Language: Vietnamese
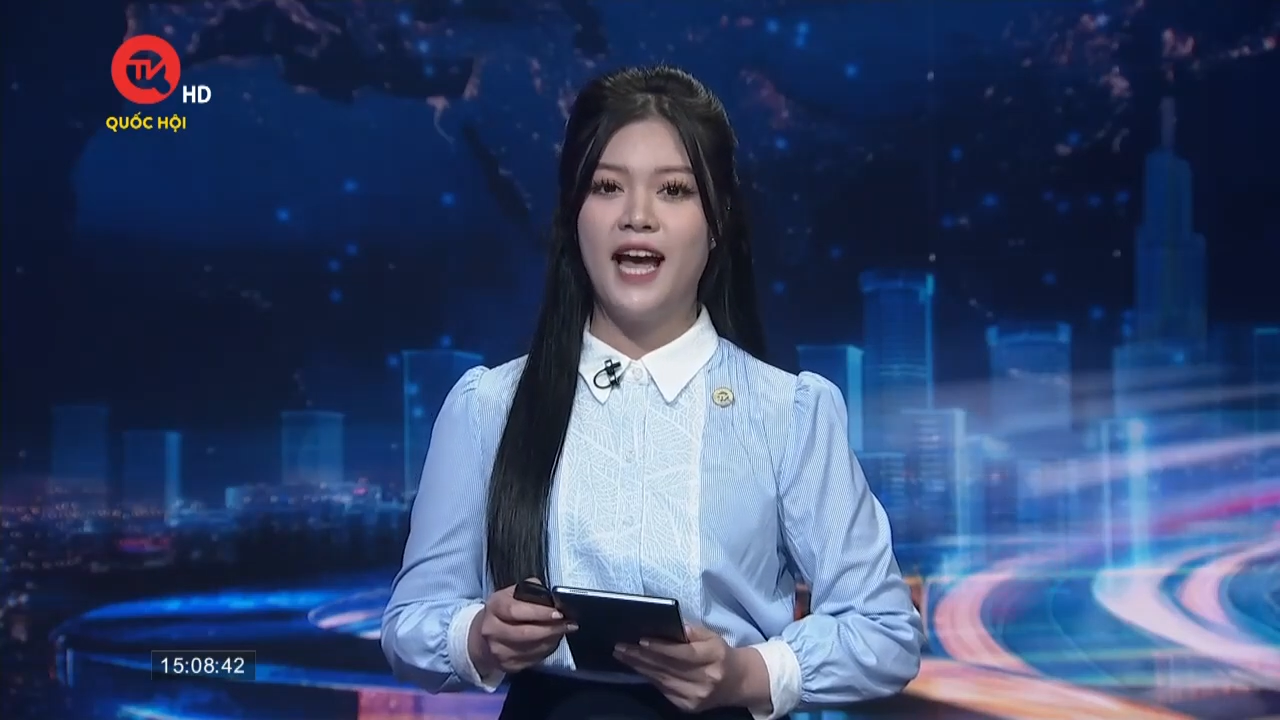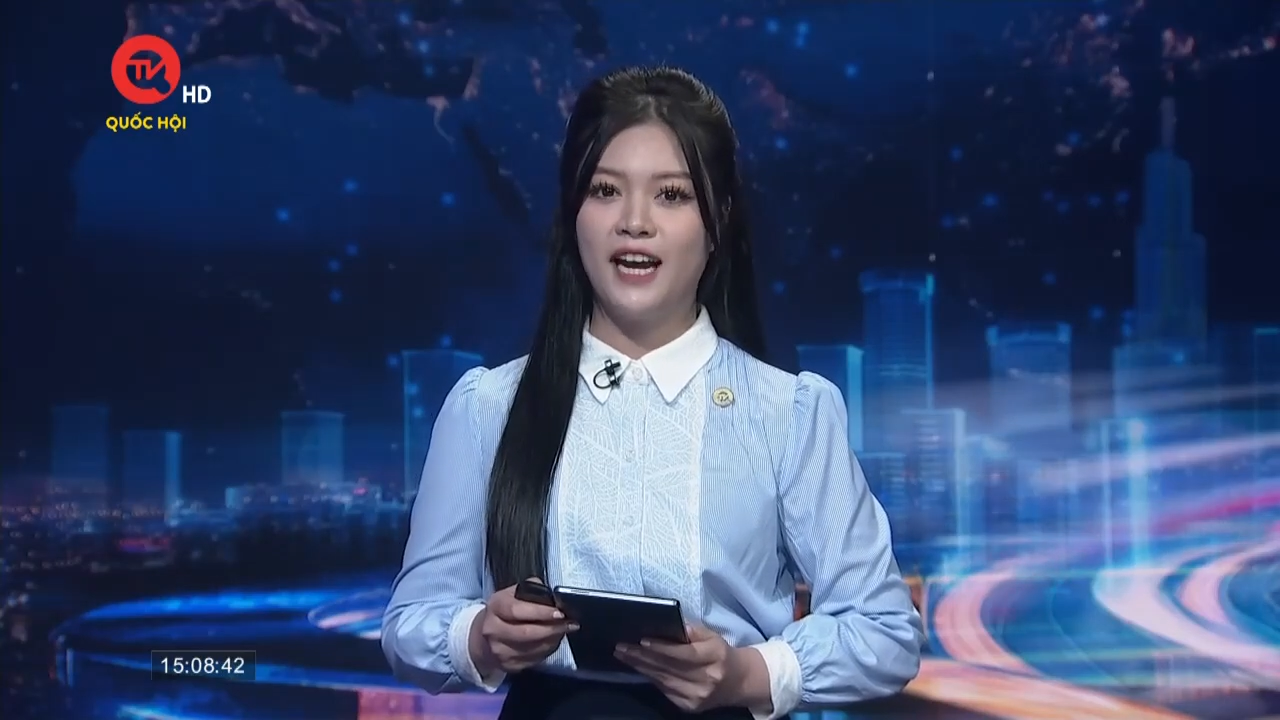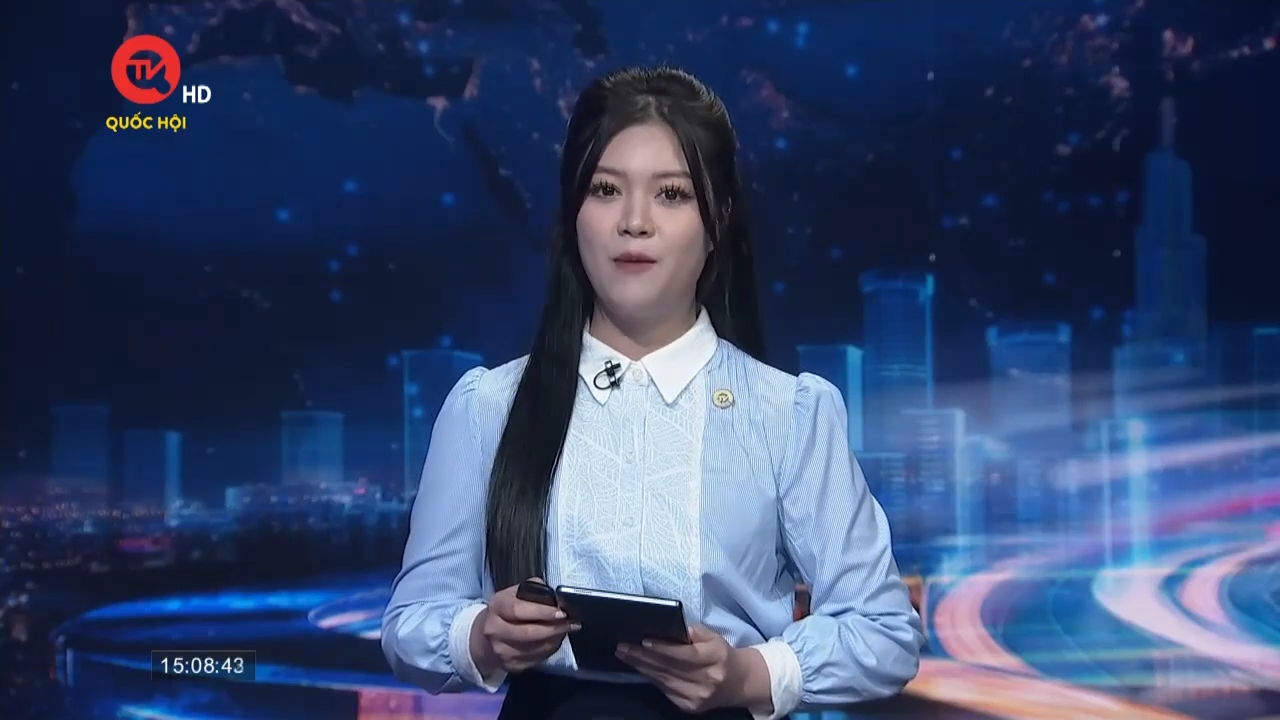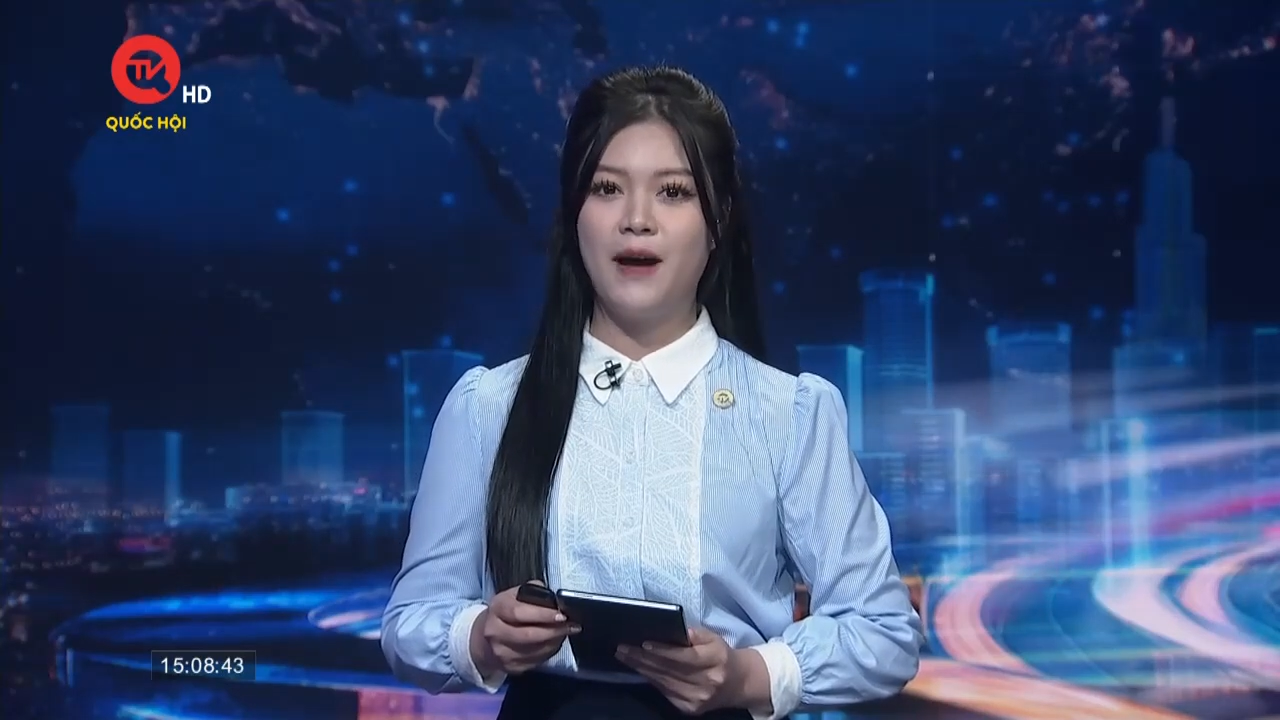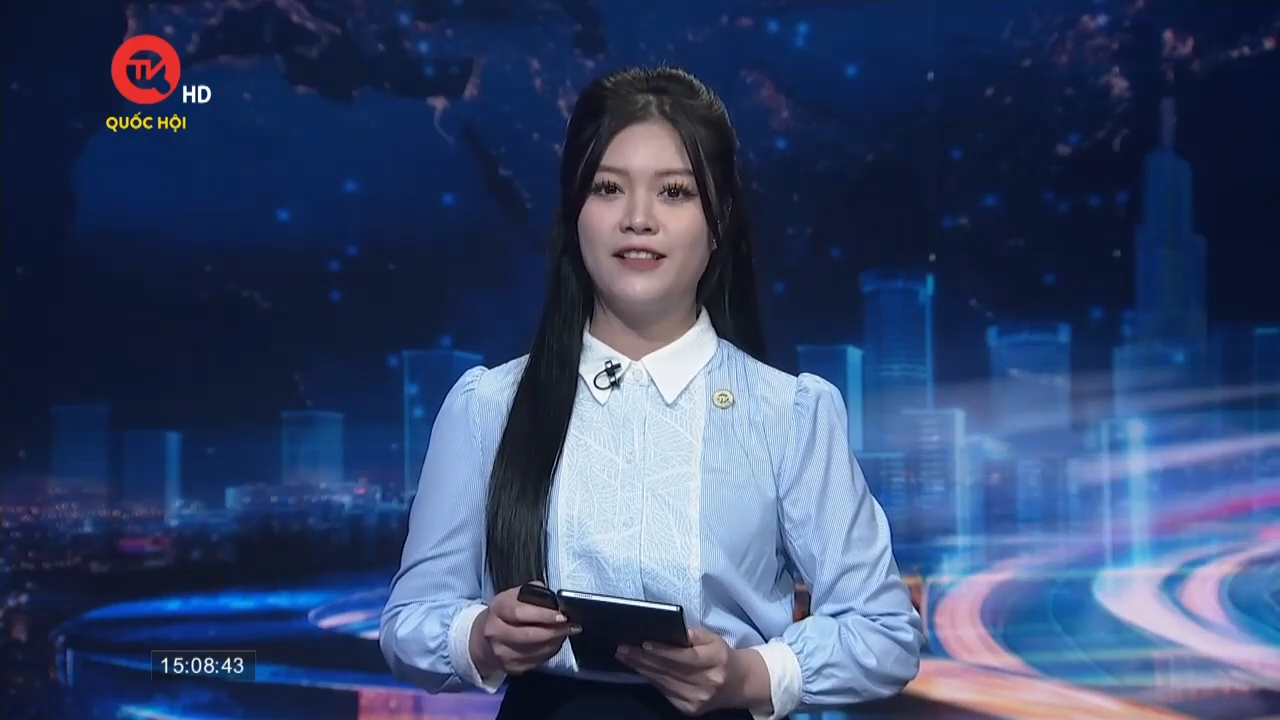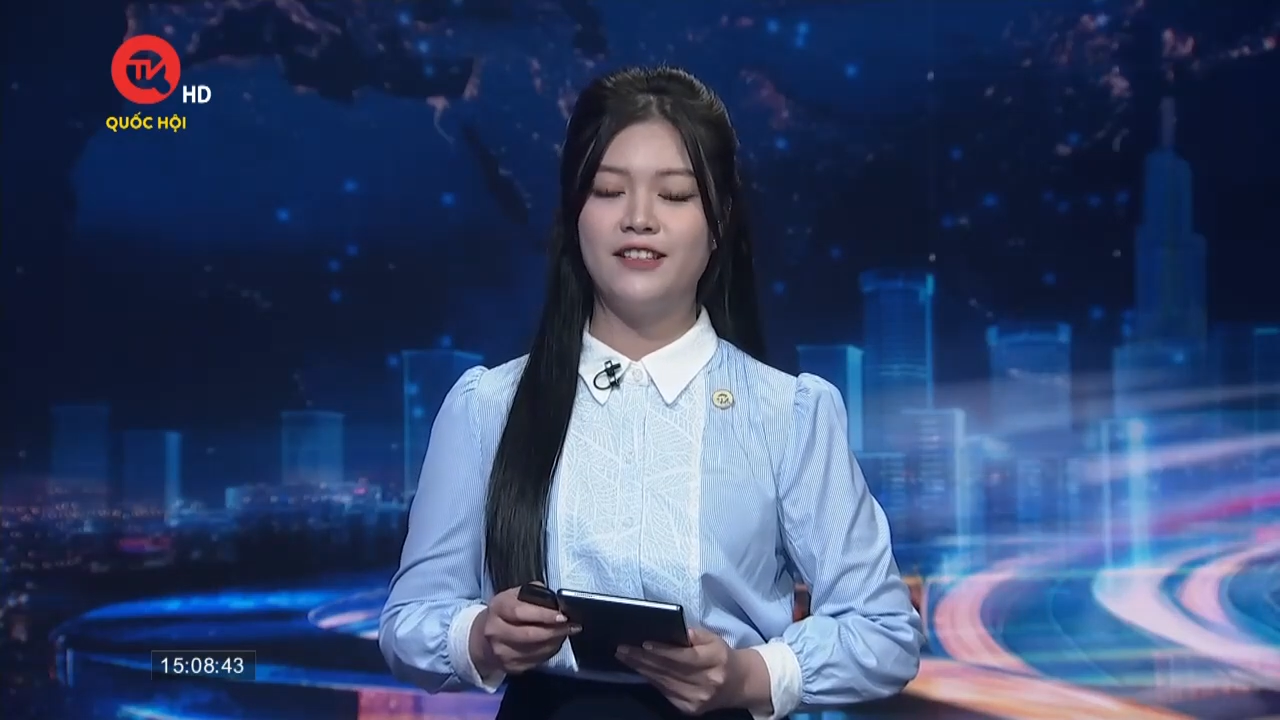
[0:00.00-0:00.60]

hai nghìn không trăm hai mươi